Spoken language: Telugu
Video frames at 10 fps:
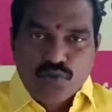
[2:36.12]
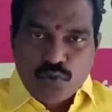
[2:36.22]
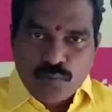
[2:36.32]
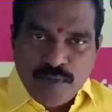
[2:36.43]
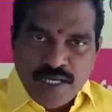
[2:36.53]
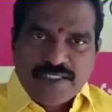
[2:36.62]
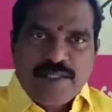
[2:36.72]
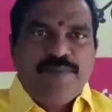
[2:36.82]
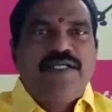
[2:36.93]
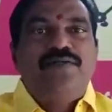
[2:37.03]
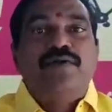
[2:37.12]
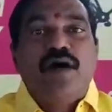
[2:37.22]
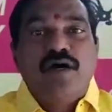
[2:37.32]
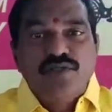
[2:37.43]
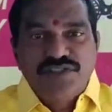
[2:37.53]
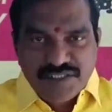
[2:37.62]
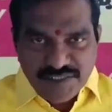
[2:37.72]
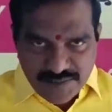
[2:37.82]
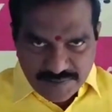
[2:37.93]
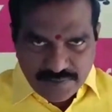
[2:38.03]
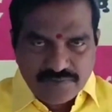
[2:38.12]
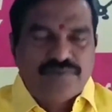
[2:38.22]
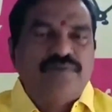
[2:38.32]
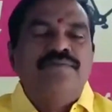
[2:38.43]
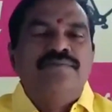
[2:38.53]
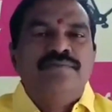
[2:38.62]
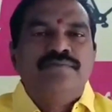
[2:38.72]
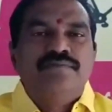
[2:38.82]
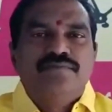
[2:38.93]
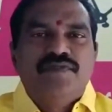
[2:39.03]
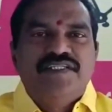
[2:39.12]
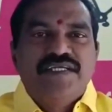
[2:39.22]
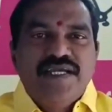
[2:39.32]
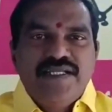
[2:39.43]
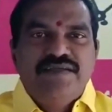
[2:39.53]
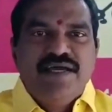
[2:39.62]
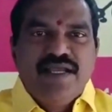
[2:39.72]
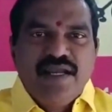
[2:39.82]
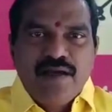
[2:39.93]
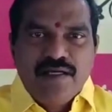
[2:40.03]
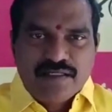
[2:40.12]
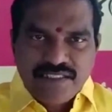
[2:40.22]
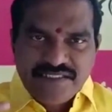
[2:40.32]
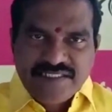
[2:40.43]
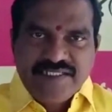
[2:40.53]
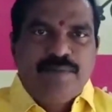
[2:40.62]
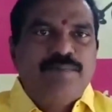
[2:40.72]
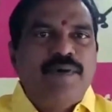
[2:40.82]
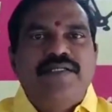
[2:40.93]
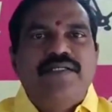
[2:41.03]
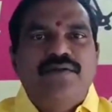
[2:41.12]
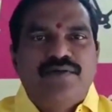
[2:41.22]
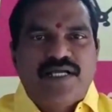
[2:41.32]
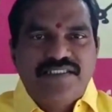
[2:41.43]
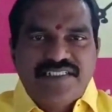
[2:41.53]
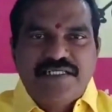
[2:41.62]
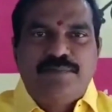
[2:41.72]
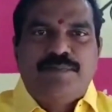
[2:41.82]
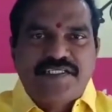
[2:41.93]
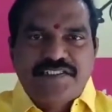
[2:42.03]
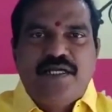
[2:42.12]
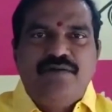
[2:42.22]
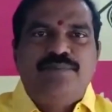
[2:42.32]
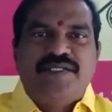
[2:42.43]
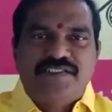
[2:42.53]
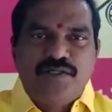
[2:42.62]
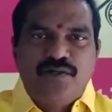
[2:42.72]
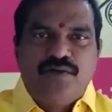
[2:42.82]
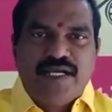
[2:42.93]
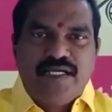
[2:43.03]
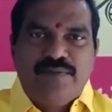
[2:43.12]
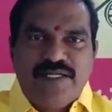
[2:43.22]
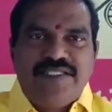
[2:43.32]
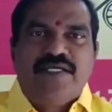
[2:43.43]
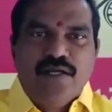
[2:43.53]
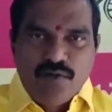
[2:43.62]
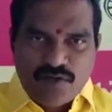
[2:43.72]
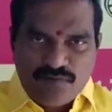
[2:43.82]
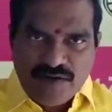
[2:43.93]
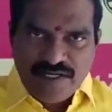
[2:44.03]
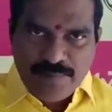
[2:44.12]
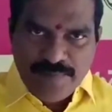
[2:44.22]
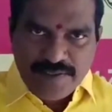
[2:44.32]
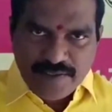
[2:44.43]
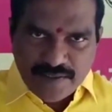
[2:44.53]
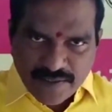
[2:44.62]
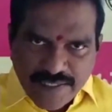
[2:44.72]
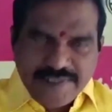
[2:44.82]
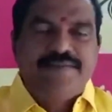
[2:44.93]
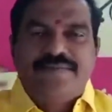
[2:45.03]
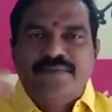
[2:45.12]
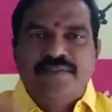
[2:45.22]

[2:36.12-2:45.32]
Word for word: దుర్మార్గమైనటువంటి ఆలోచన ఏదైతే ఉందో ఎందుకంటే ఈవేళ రాజకీయ పార్టీలు రాజకీయ పక్షాలు ప్రజల్లోకి వెళ్ళడం అనేది ఒక ఫండమెంటల్ రైట్